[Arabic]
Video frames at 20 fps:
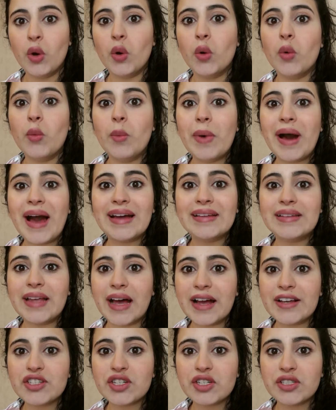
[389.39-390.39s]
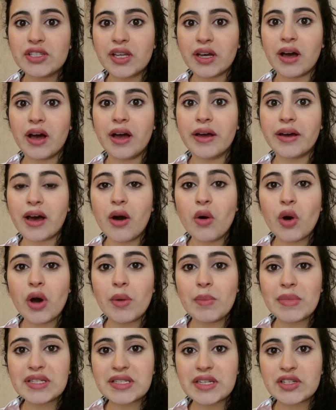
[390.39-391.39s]
وبعد 10 دقائق او
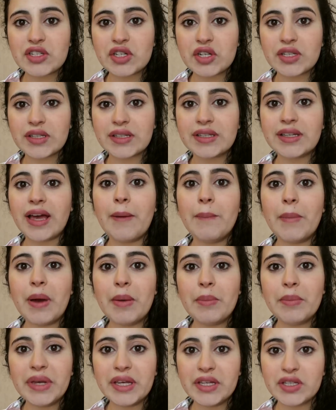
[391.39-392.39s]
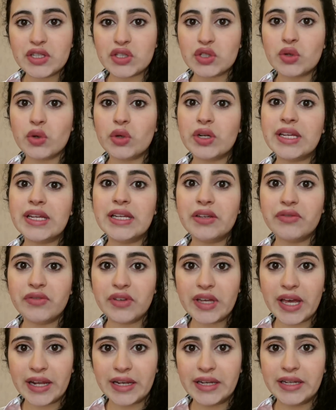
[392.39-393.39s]
15 دقيقه بمحي ستوري اللي
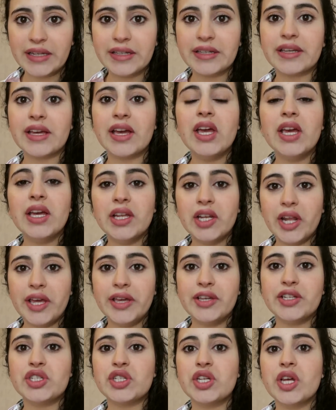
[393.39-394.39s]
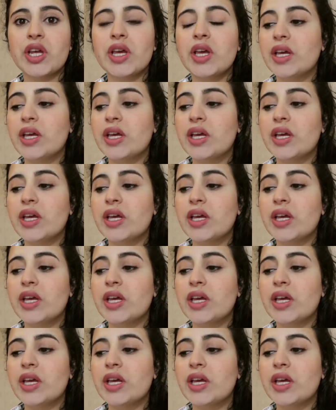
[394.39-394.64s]
فيها اللينك ليش